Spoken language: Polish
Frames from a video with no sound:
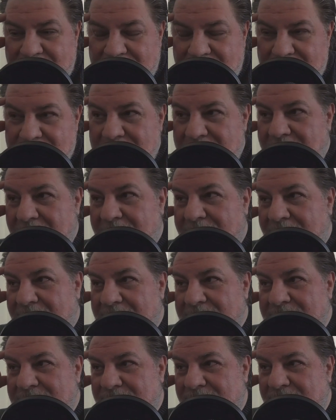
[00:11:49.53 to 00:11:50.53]
odcinek The
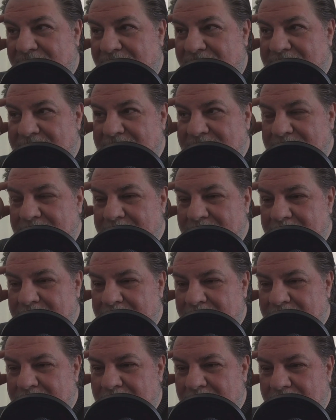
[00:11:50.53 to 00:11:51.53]
Last of Us.
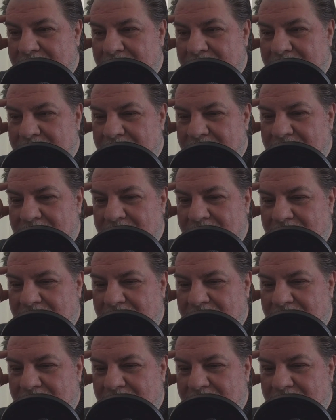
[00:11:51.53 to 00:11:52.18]
I